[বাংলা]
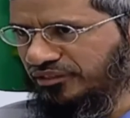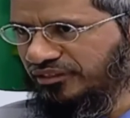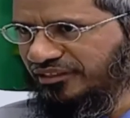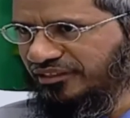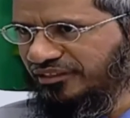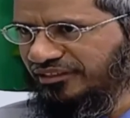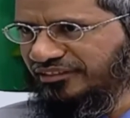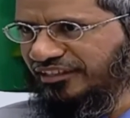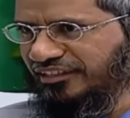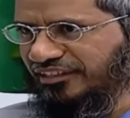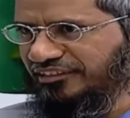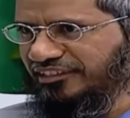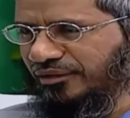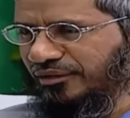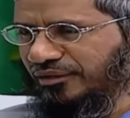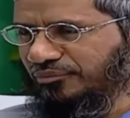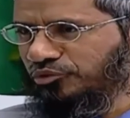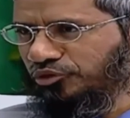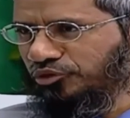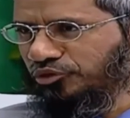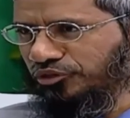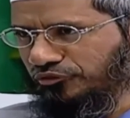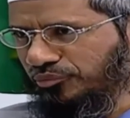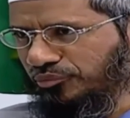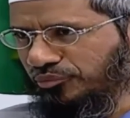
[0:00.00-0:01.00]
রয়েছে জিন
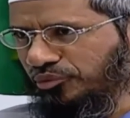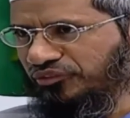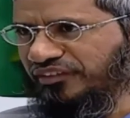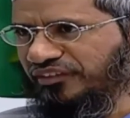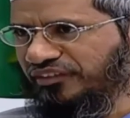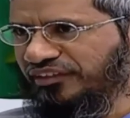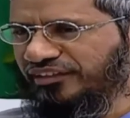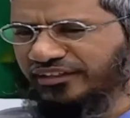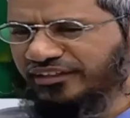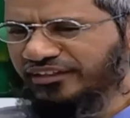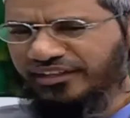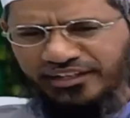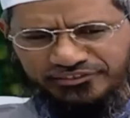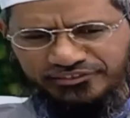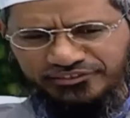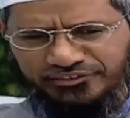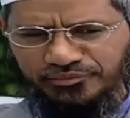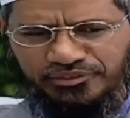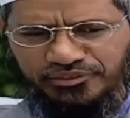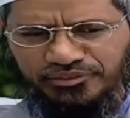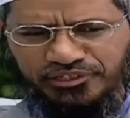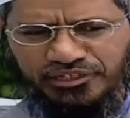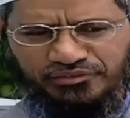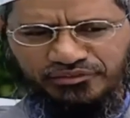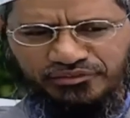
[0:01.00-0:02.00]
আর আছে
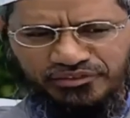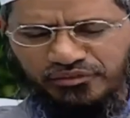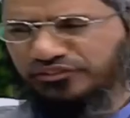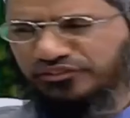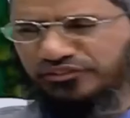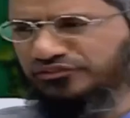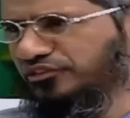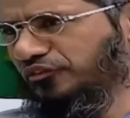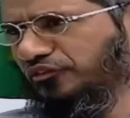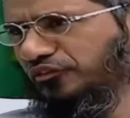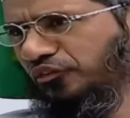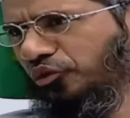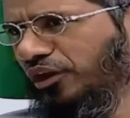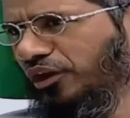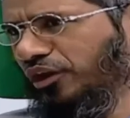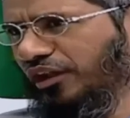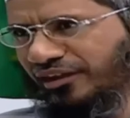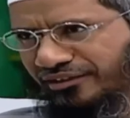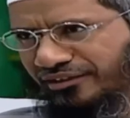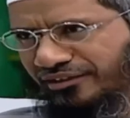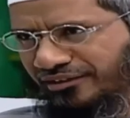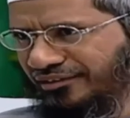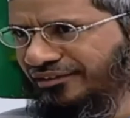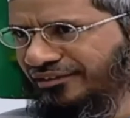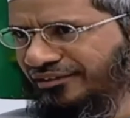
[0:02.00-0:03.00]
মানুষ তাহলে
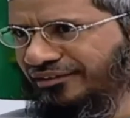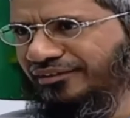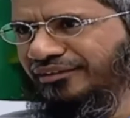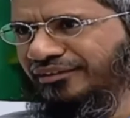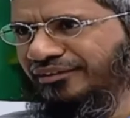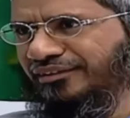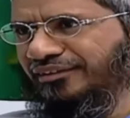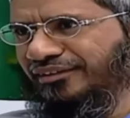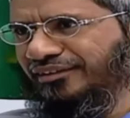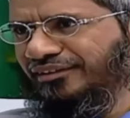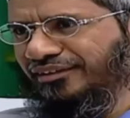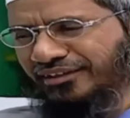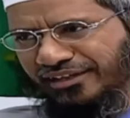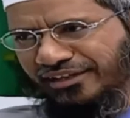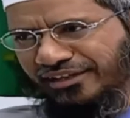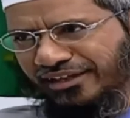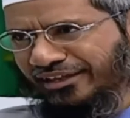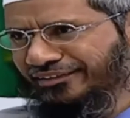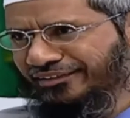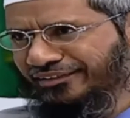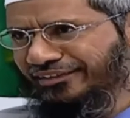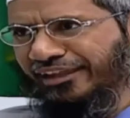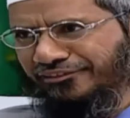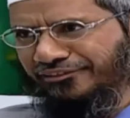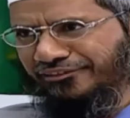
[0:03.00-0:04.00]
হয়তো আল্লাহ ওয়া
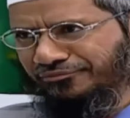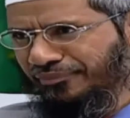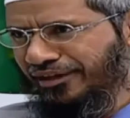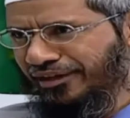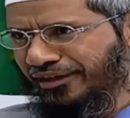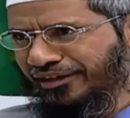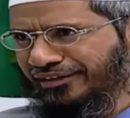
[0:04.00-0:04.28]
তাআলা